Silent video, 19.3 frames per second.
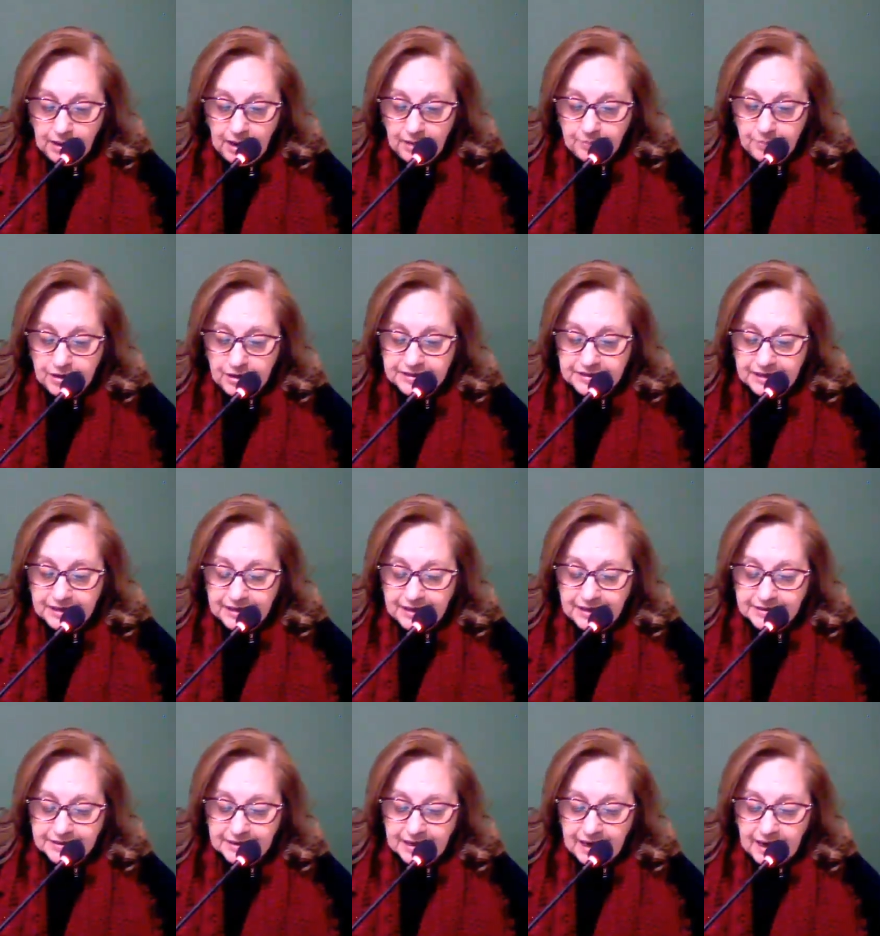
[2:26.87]
Após
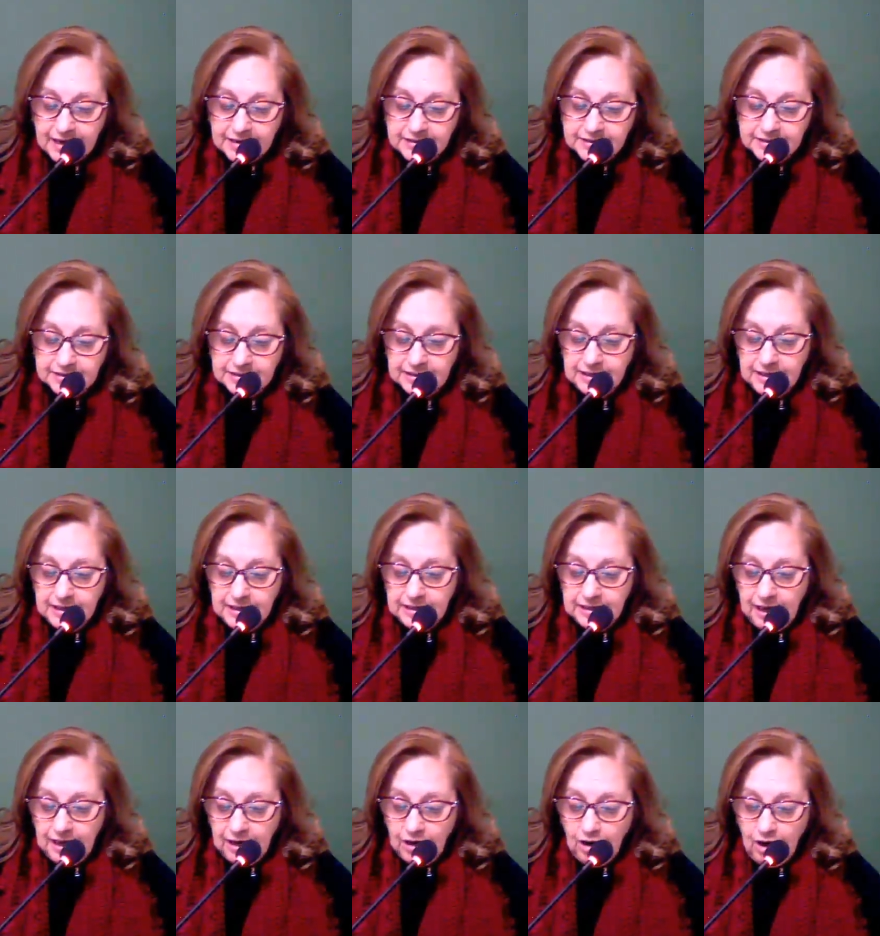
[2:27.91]
cadastrar-se
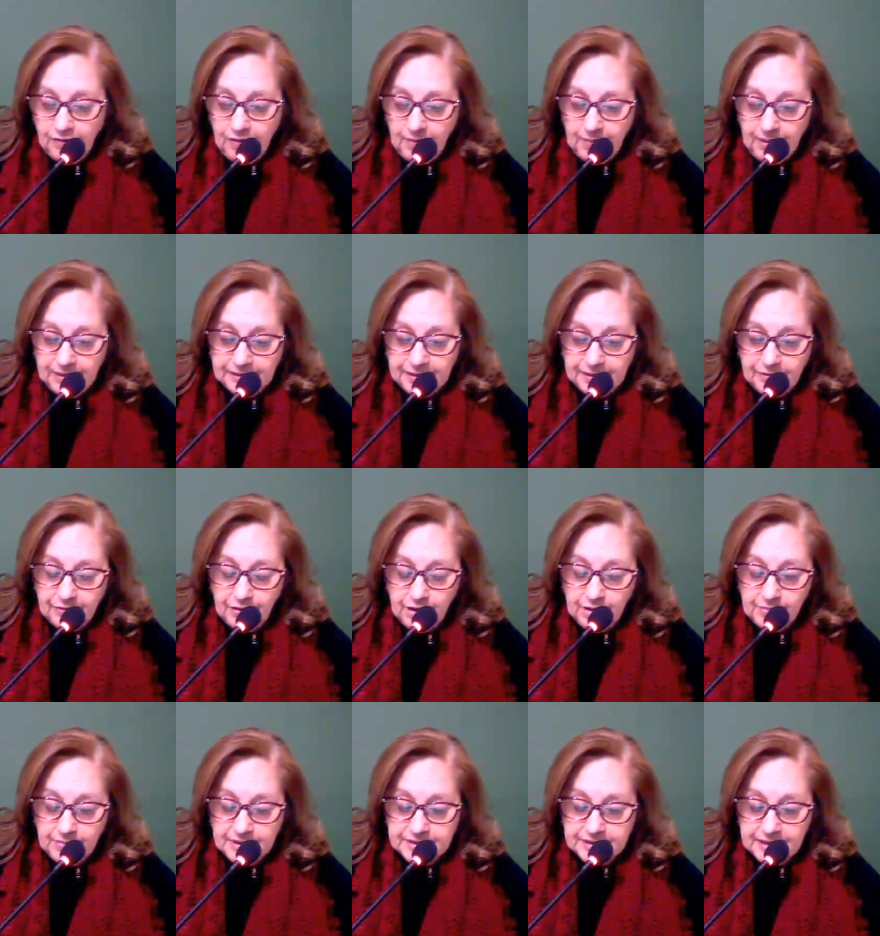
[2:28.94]
na nova
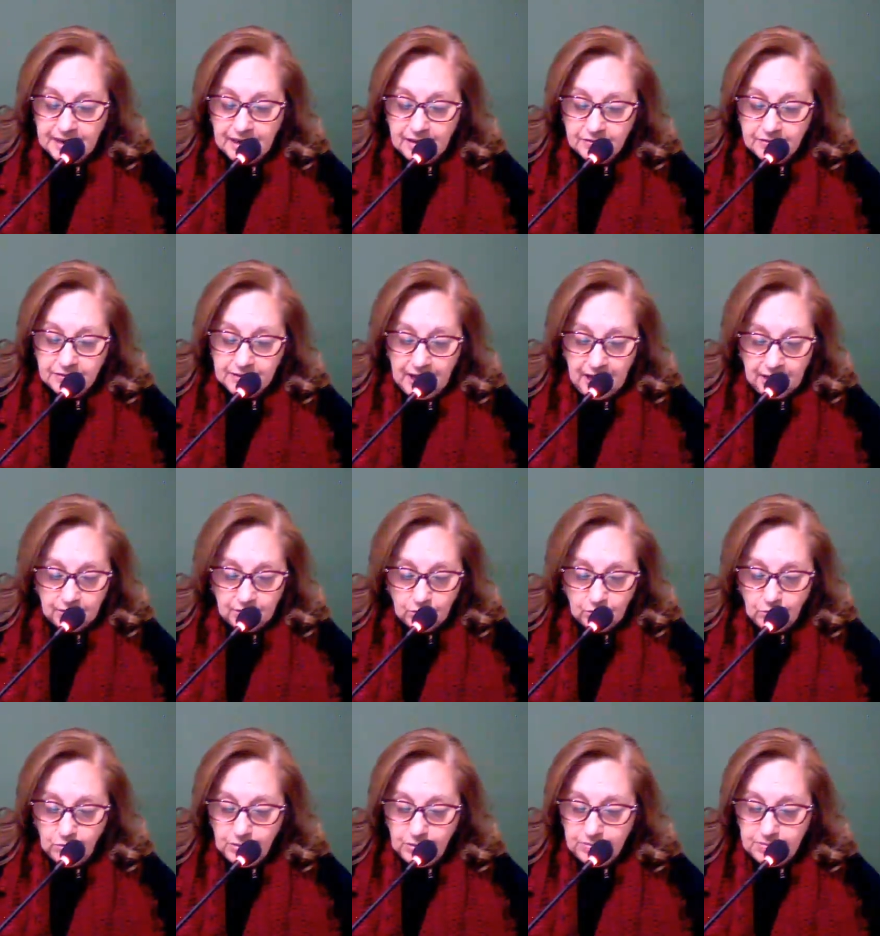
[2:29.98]
plataforma, será enviado
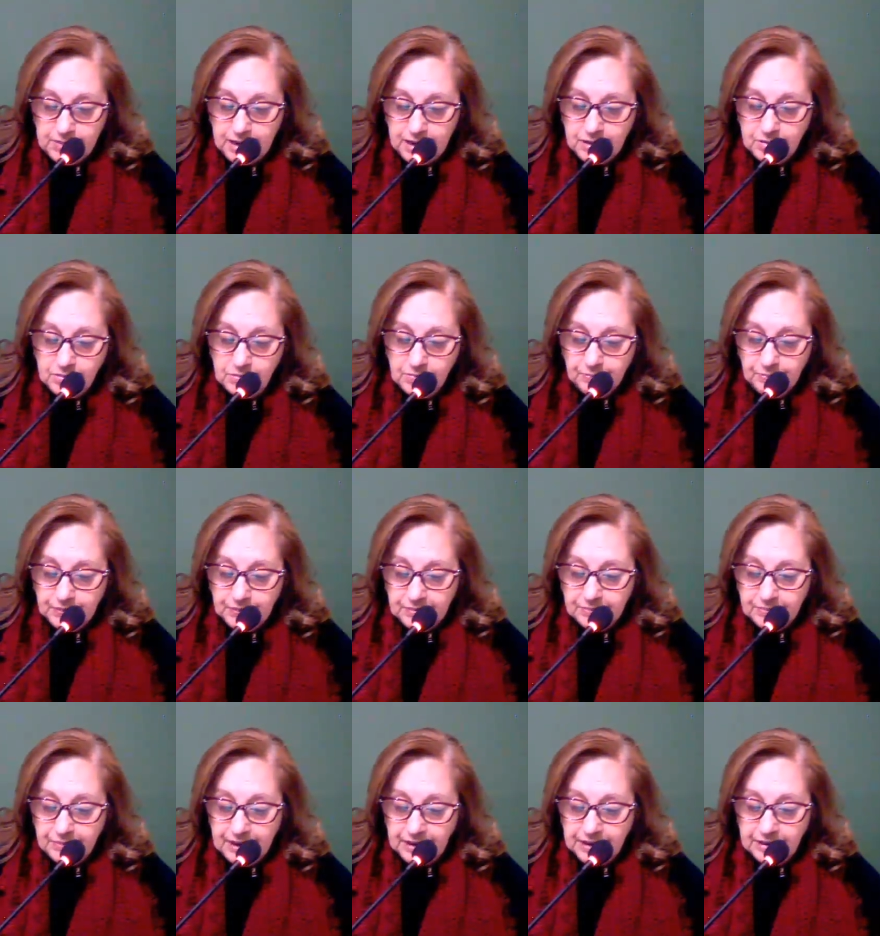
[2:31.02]
um e-mail
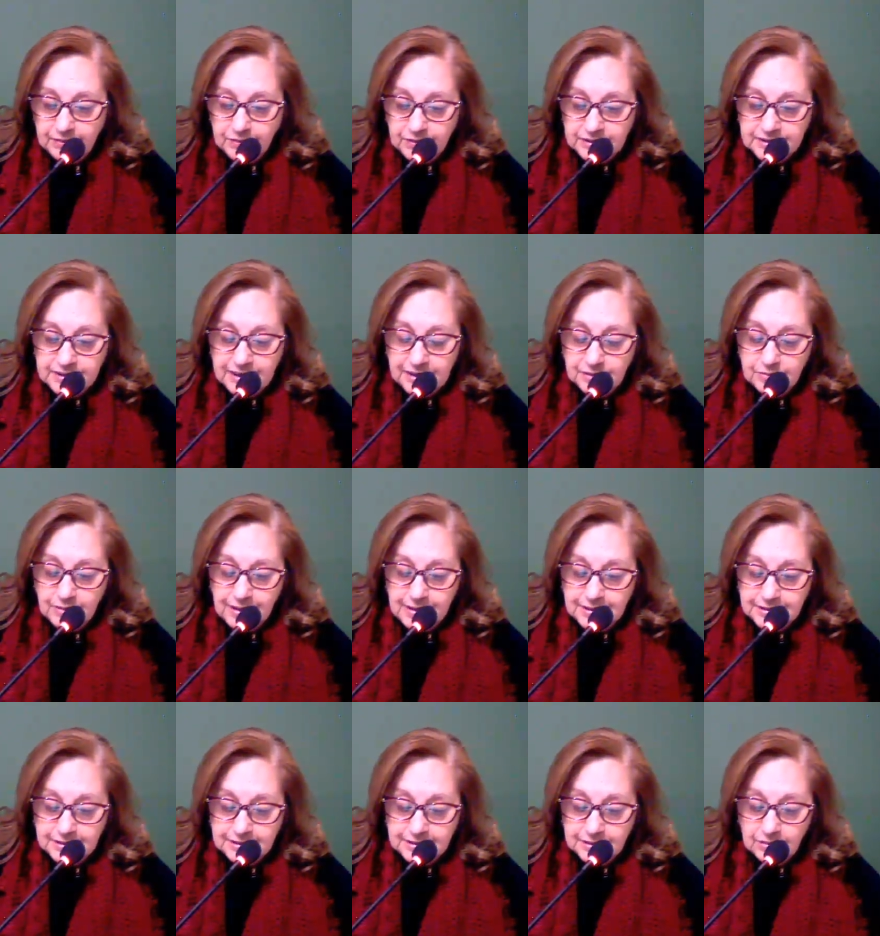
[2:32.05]
para que você
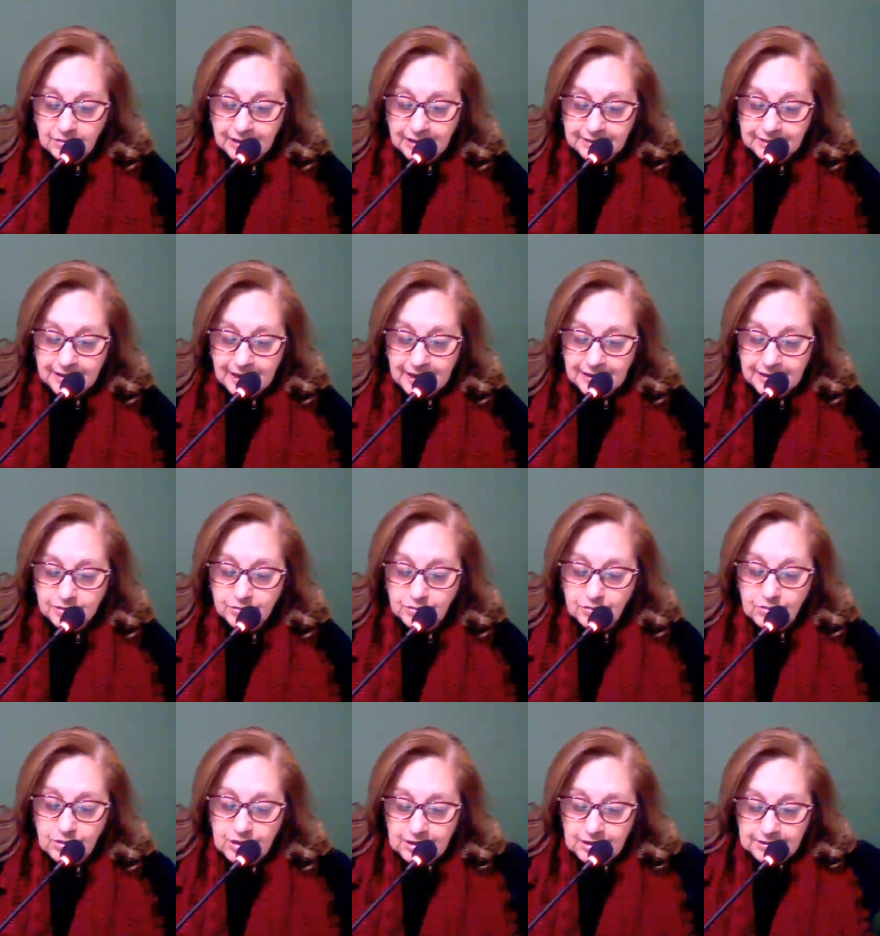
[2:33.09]
atualize seu
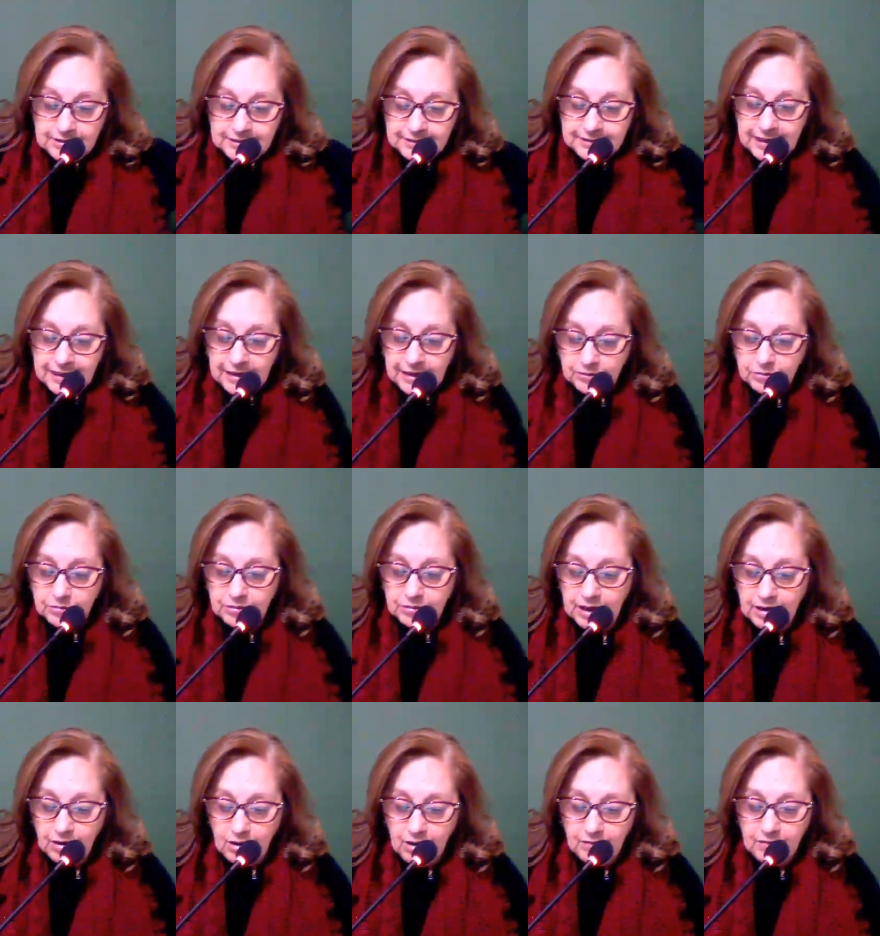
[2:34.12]
cadastro dentro
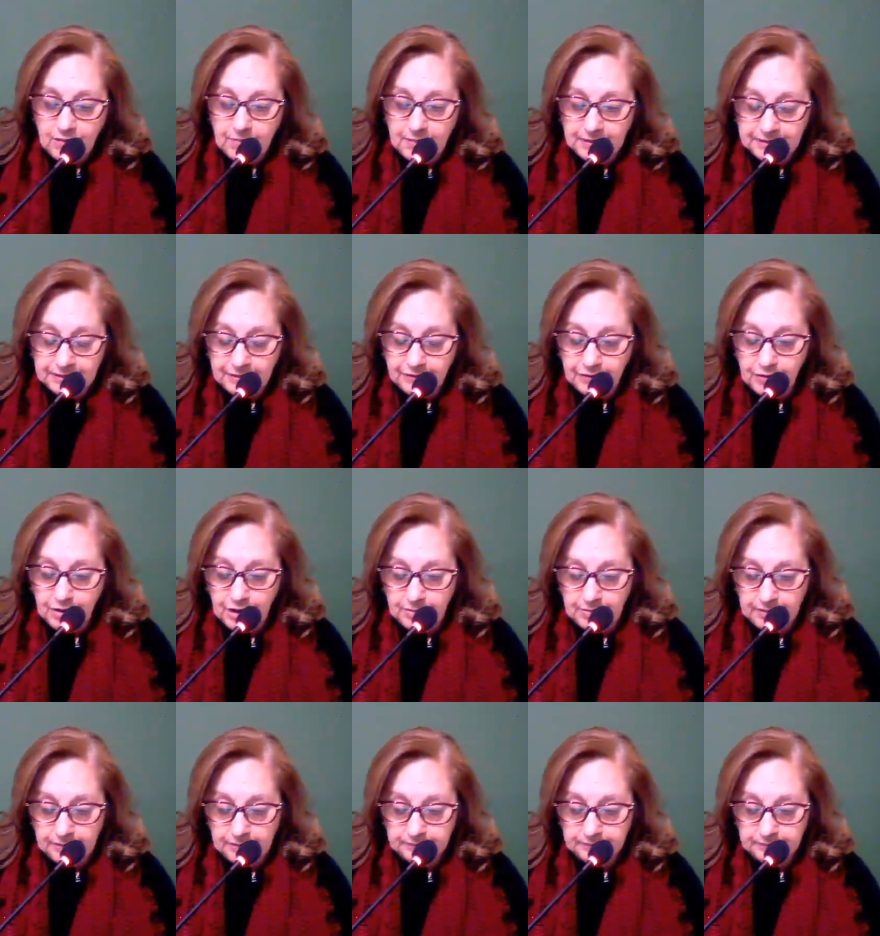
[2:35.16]
da nova plataforma.